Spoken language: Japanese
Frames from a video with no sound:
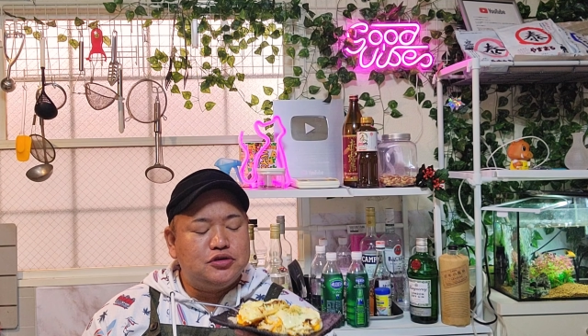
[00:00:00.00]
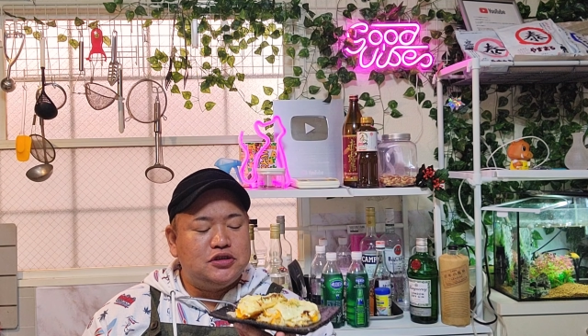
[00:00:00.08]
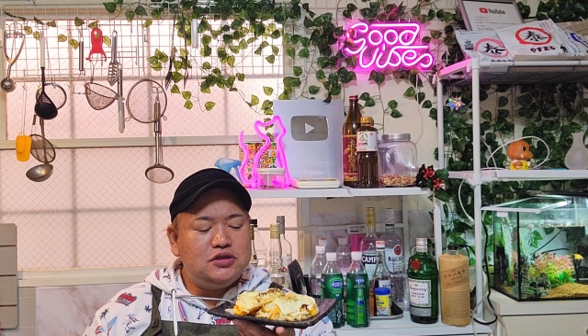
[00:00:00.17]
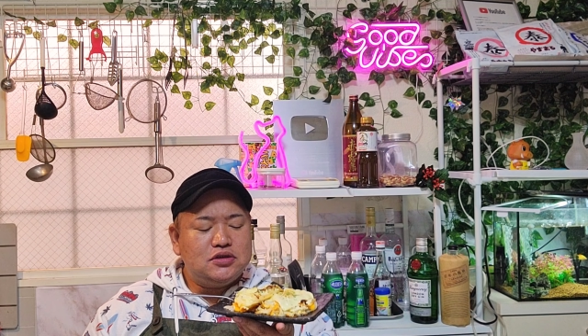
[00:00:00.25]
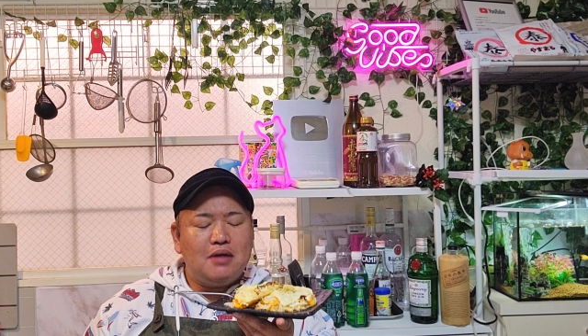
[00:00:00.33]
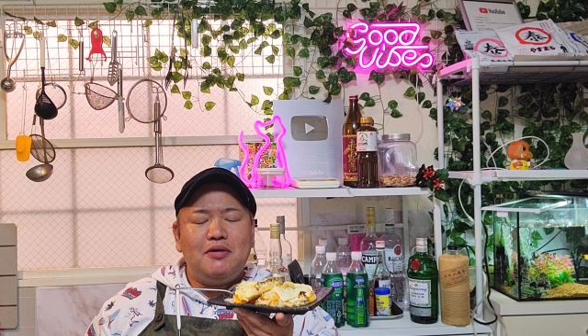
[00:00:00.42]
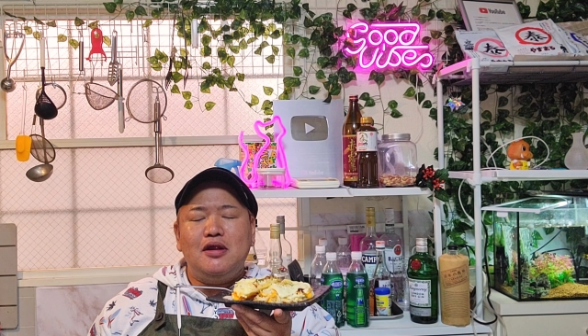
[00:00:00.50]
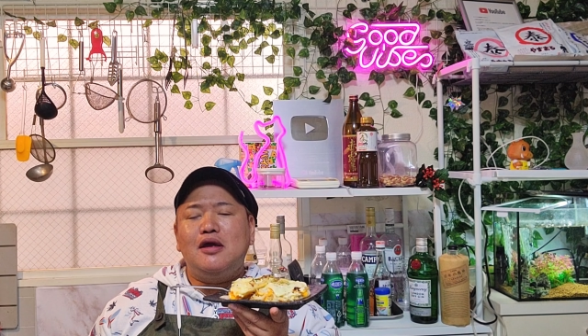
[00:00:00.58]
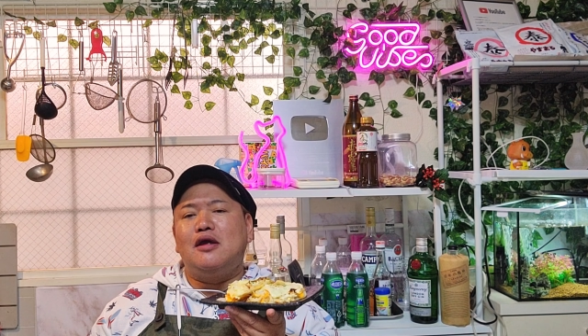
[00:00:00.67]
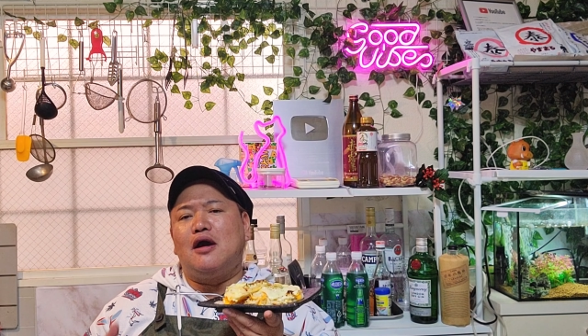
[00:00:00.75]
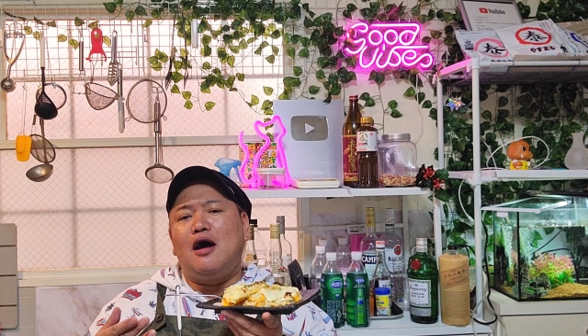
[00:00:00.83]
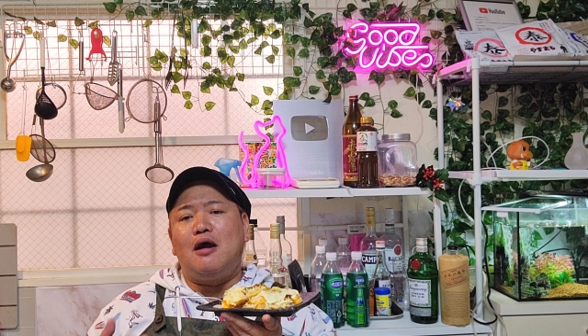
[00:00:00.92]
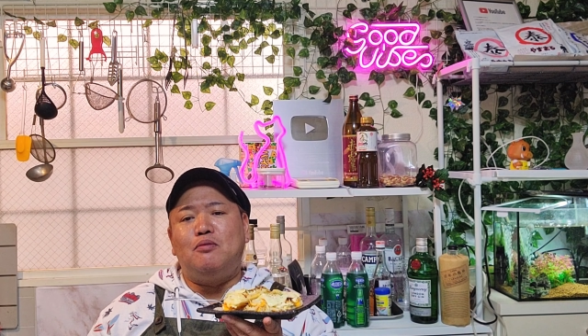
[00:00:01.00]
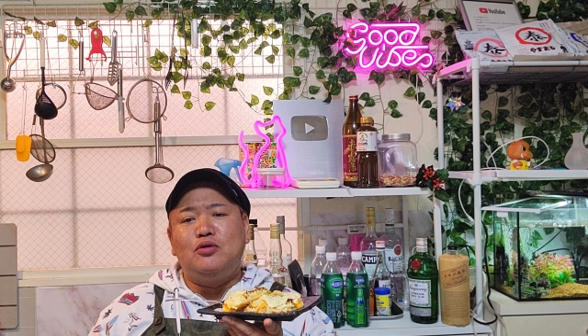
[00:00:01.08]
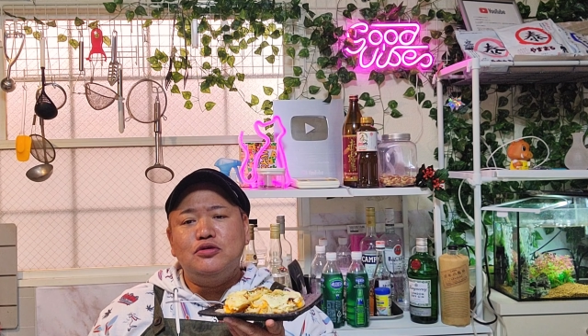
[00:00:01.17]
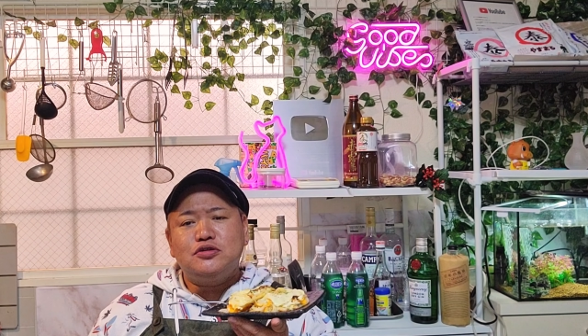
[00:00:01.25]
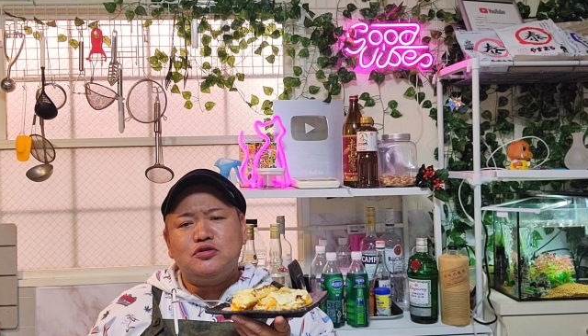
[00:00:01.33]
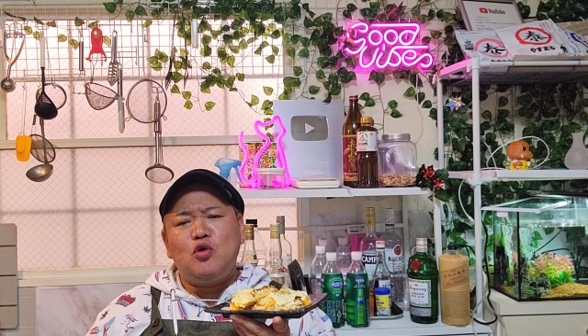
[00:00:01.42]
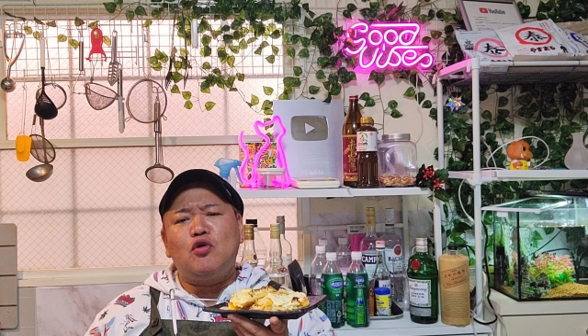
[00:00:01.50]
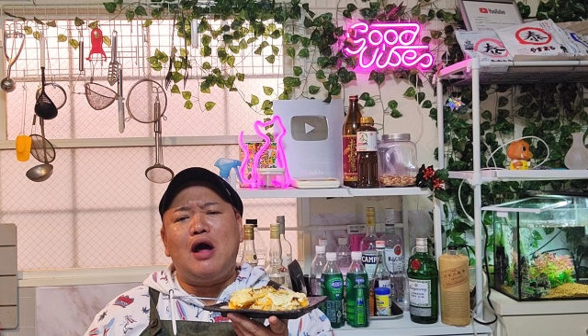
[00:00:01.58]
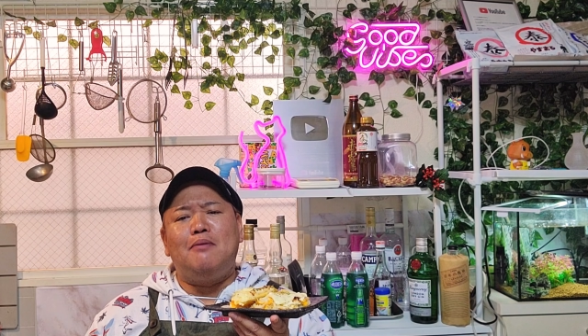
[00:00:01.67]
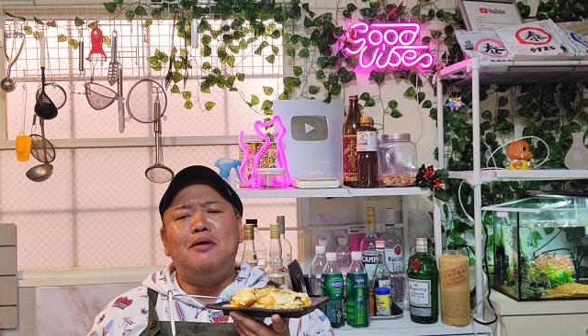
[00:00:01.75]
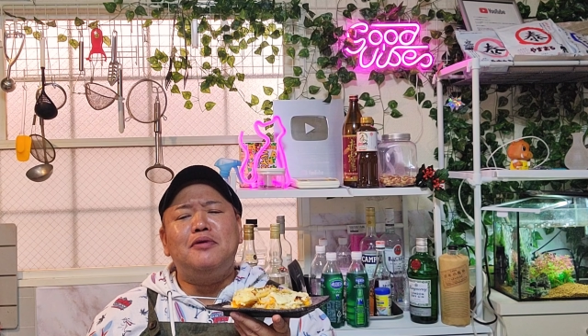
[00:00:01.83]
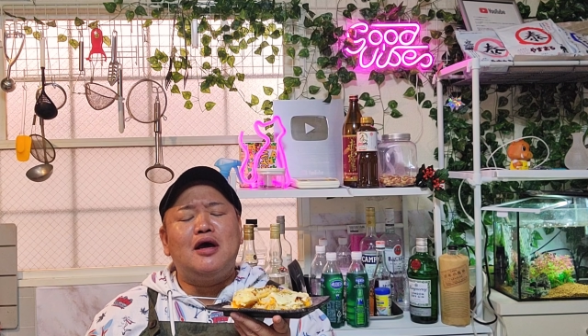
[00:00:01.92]
新玉ねぎがものすごく
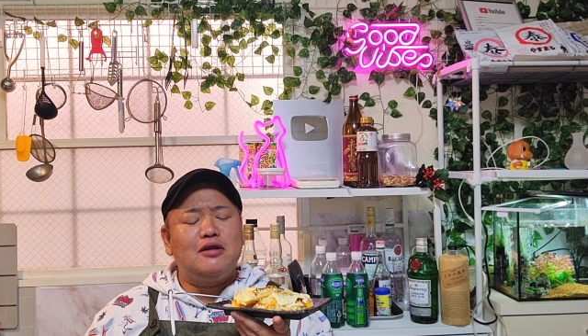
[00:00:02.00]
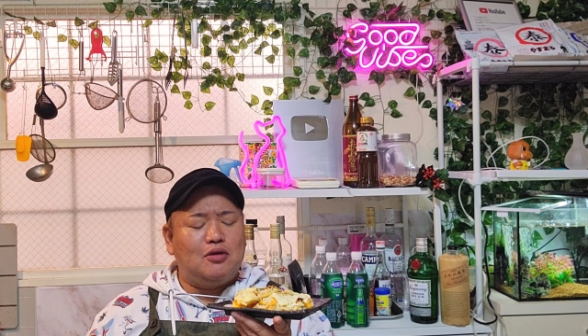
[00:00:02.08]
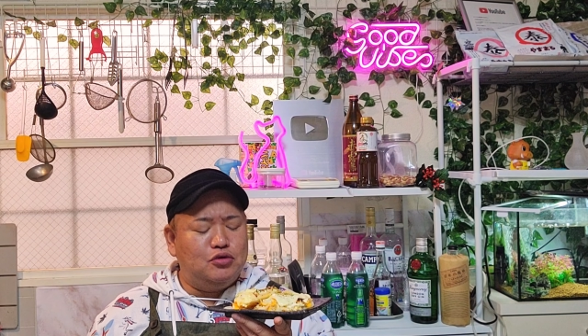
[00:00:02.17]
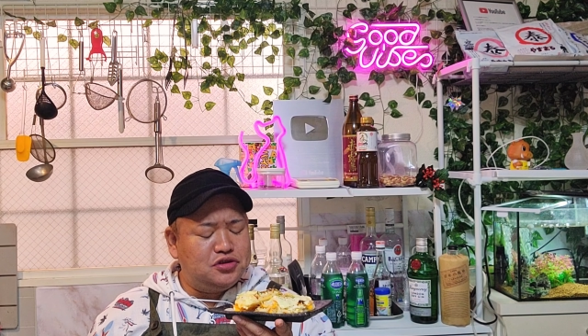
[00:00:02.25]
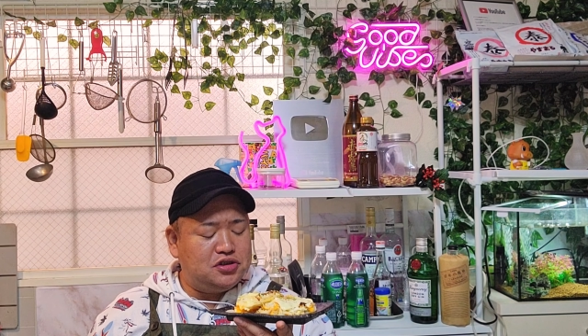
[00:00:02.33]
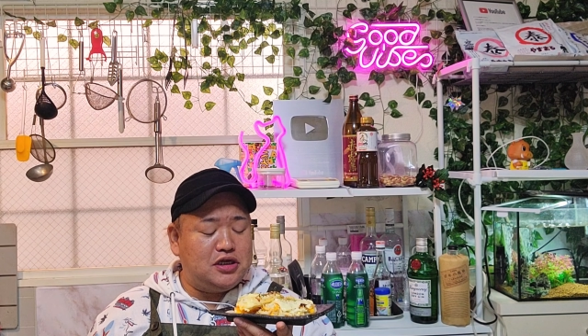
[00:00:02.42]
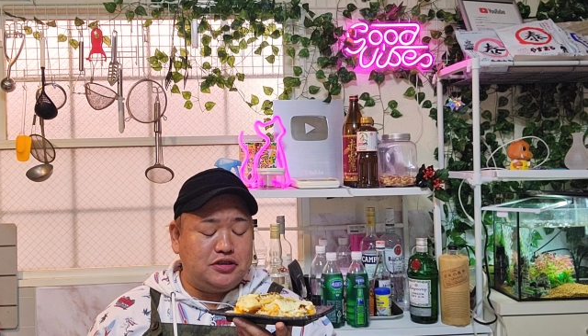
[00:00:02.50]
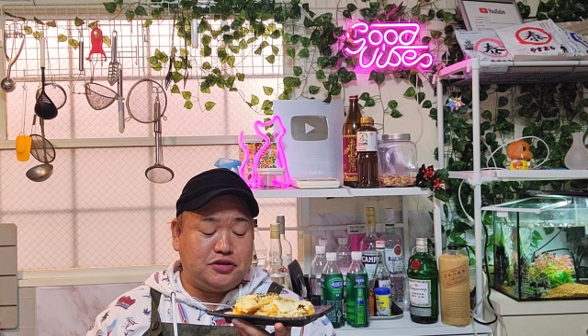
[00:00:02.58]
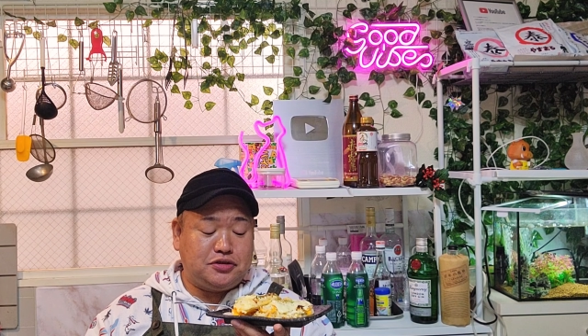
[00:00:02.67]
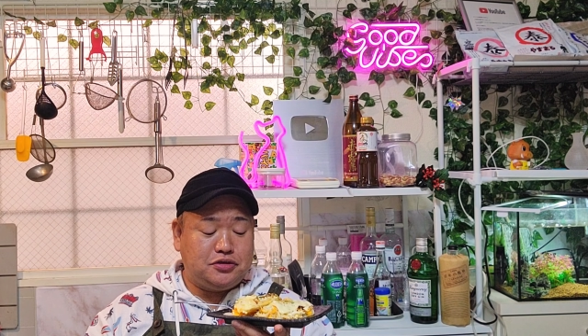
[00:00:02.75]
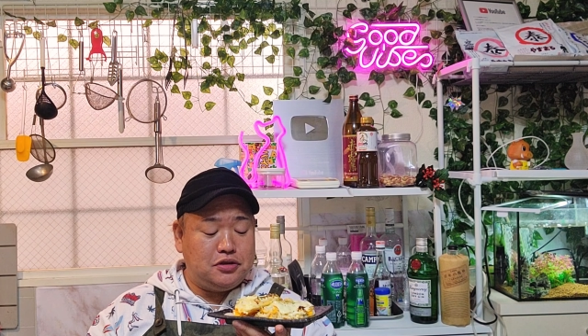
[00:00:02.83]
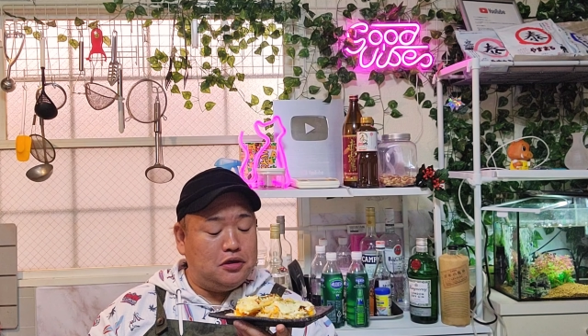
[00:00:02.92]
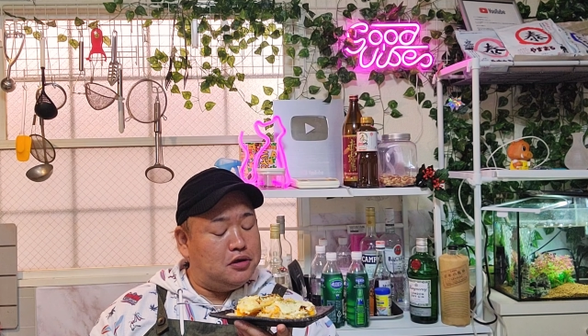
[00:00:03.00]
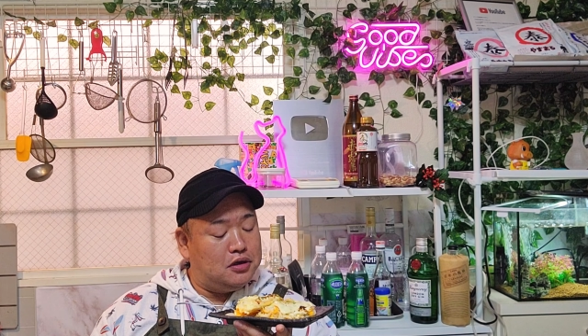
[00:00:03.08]
甘みがあって美味しいです